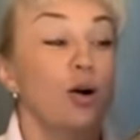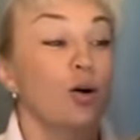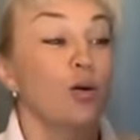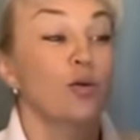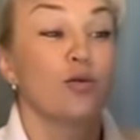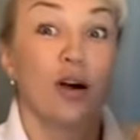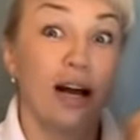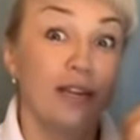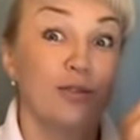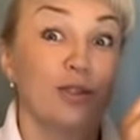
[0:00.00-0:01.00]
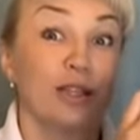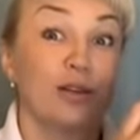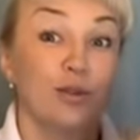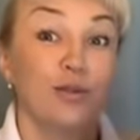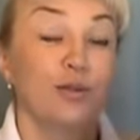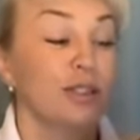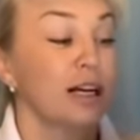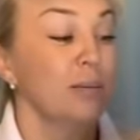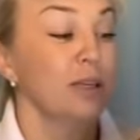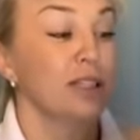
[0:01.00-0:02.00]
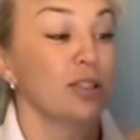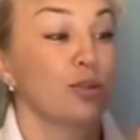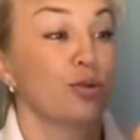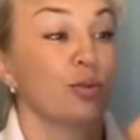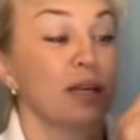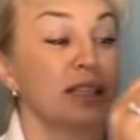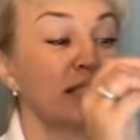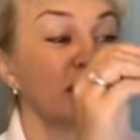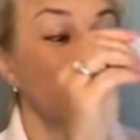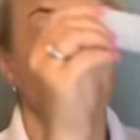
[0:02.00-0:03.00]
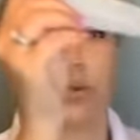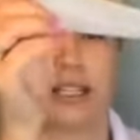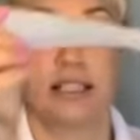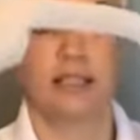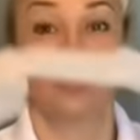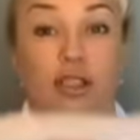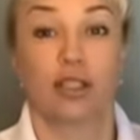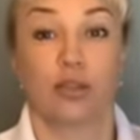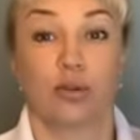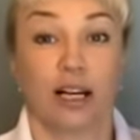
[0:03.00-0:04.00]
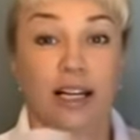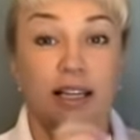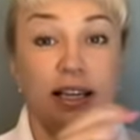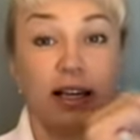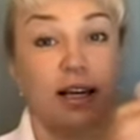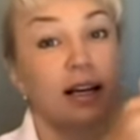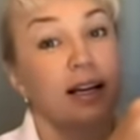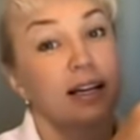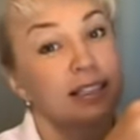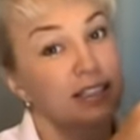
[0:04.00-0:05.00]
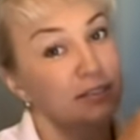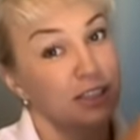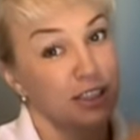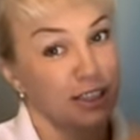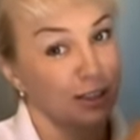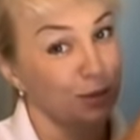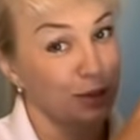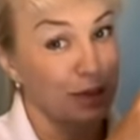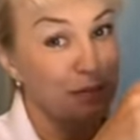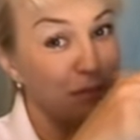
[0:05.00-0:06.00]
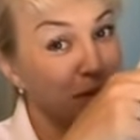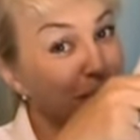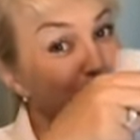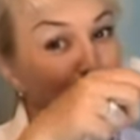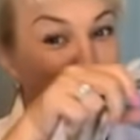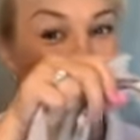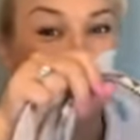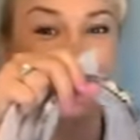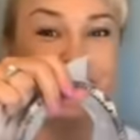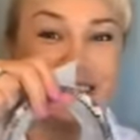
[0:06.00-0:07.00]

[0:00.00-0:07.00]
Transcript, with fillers: урвали вот такую вот камелочку. У меня, кстати, еще одна девочка из Украины, девочка, которая, не буду называть,